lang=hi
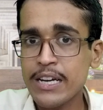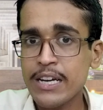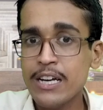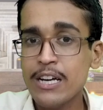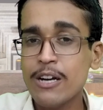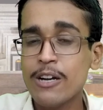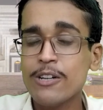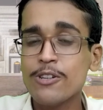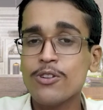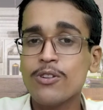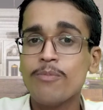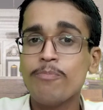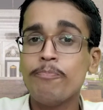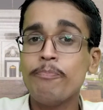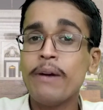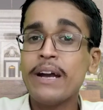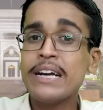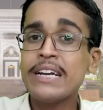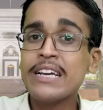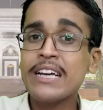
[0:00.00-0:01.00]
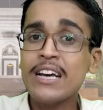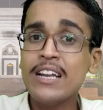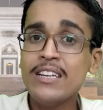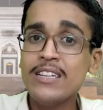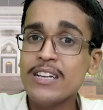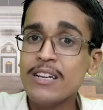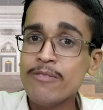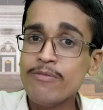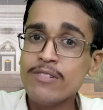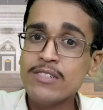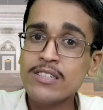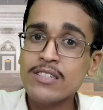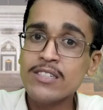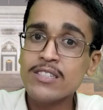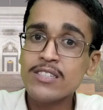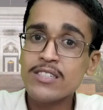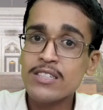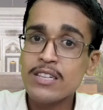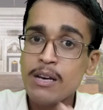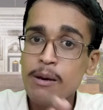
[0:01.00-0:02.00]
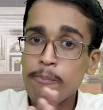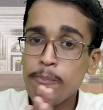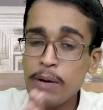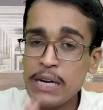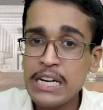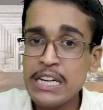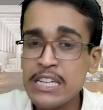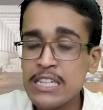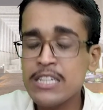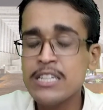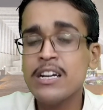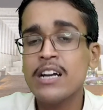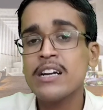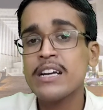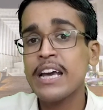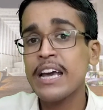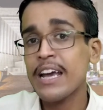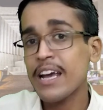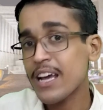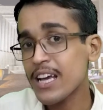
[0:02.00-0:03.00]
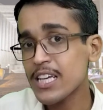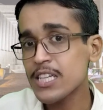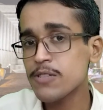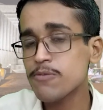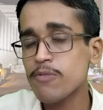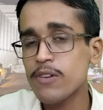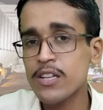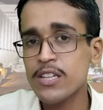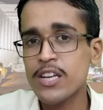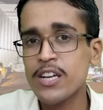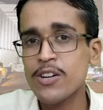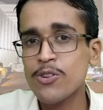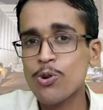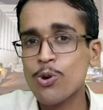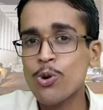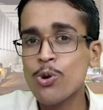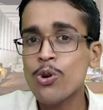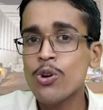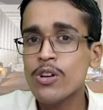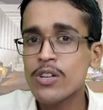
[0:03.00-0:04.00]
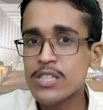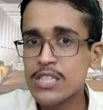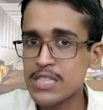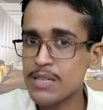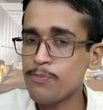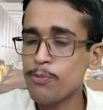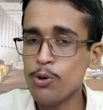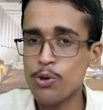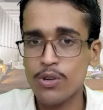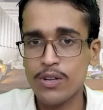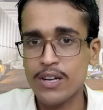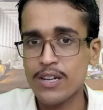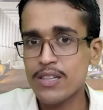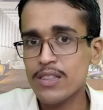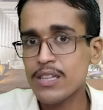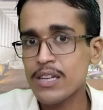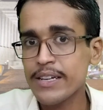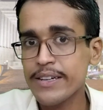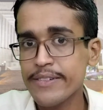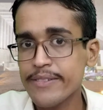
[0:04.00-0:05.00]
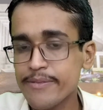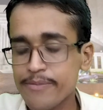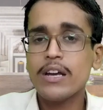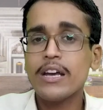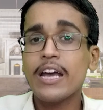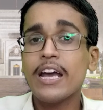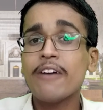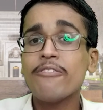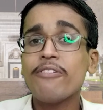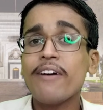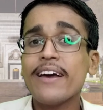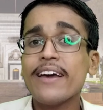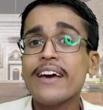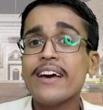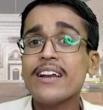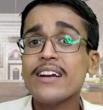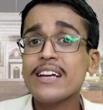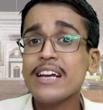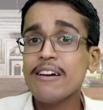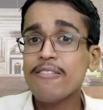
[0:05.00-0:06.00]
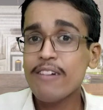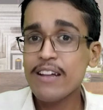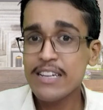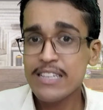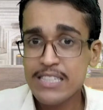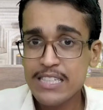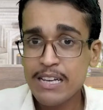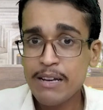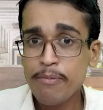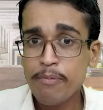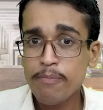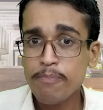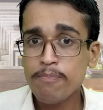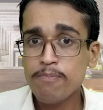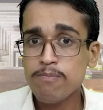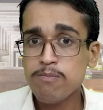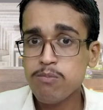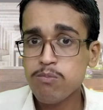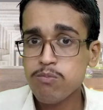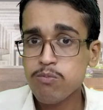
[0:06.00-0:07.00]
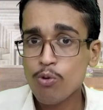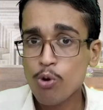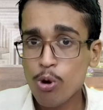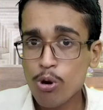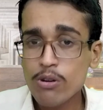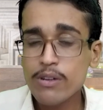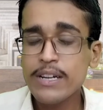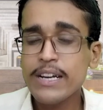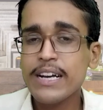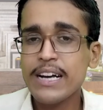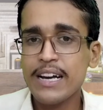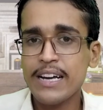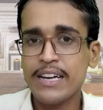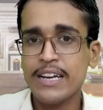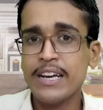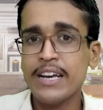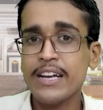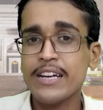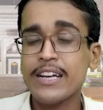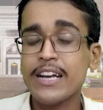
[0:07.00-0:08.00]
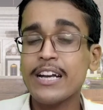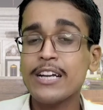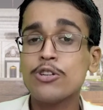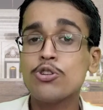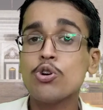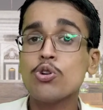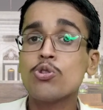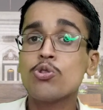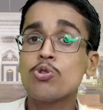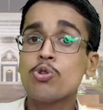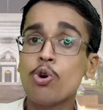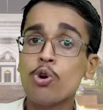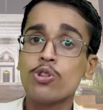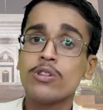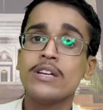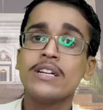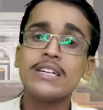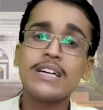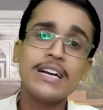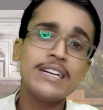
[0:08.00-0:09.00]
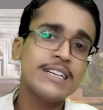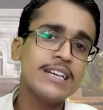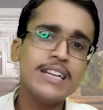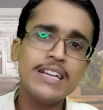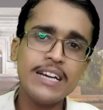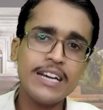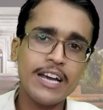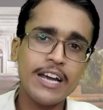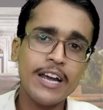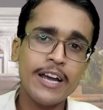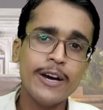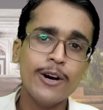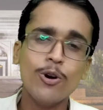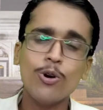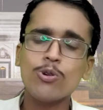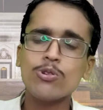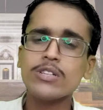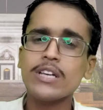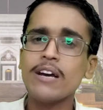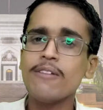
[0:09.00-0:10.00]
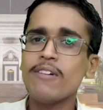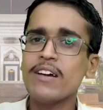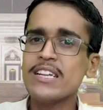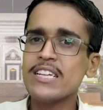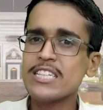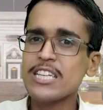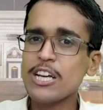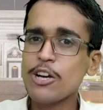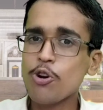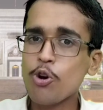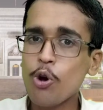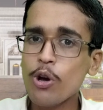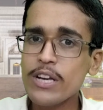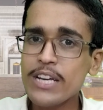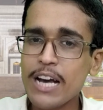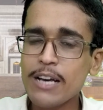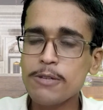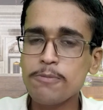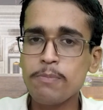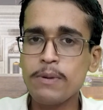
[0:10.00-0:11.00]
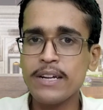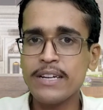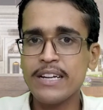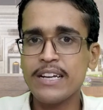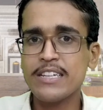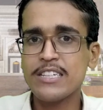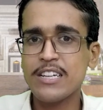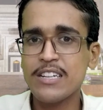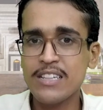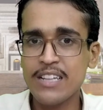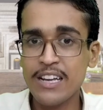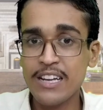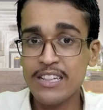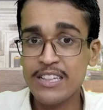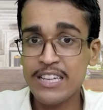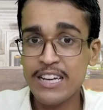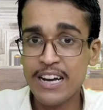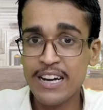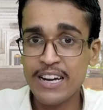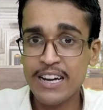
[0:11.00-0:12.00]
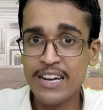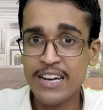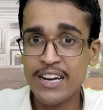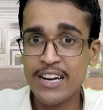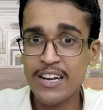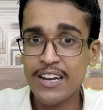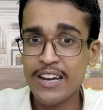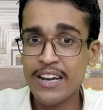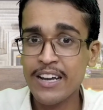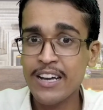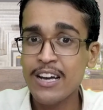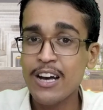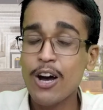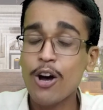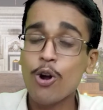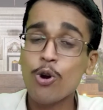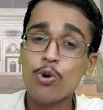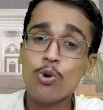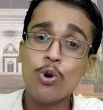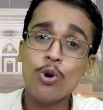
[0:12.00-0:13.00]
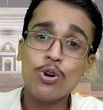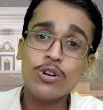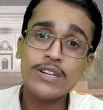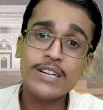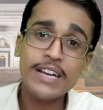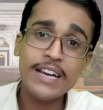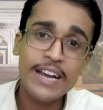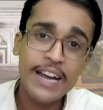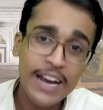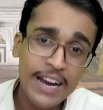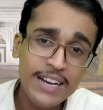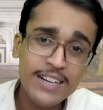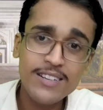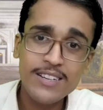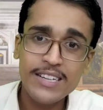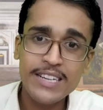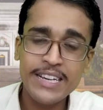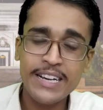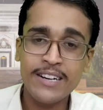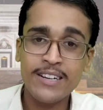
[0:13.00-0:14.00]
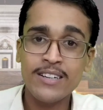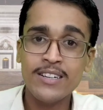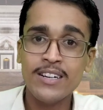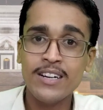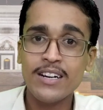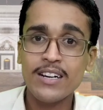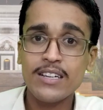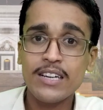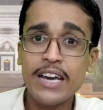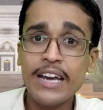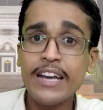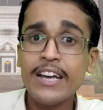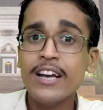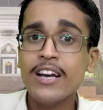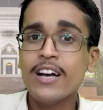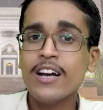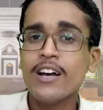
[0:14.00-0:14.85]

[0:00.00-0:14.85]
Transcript: है मेडिकल एविडेंस पिटिशनर के इस वर्जन को सपोर्ट करता है एफआईआर के हवाले से कोर्ट ने कहा है कि जो दो दिन का डिले है उसके हवाले से कोई एक्सप्लेनेशन नहीं दिया गया है और कोर्ट ने हेल्ड किया कि